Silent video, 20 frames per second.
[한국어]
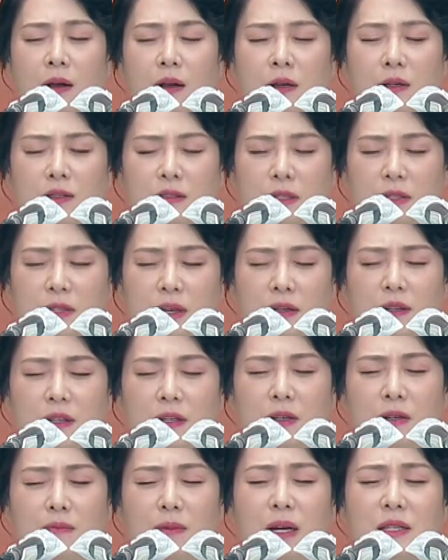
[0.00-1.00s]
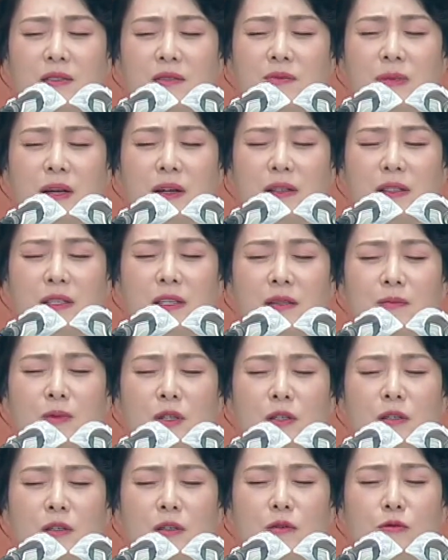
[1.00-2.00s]
세상이
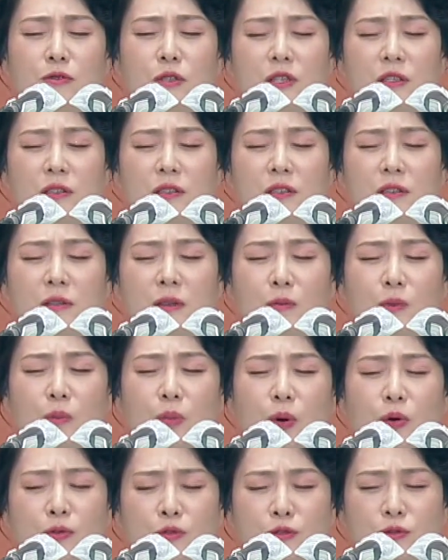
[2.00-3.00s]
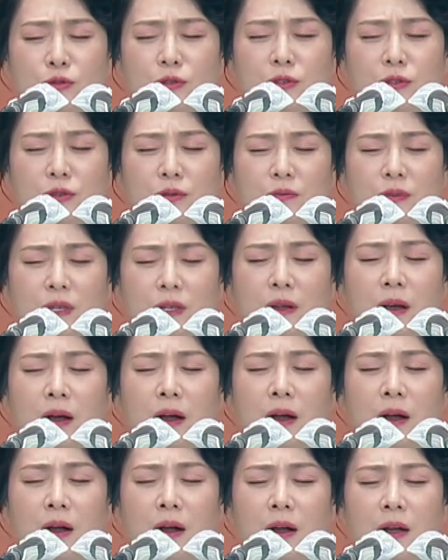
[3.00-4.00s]
마지막임을 우리는 볼 수
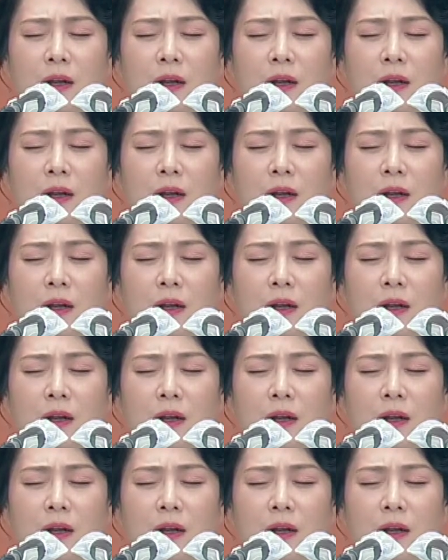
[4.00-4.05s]
있습니다.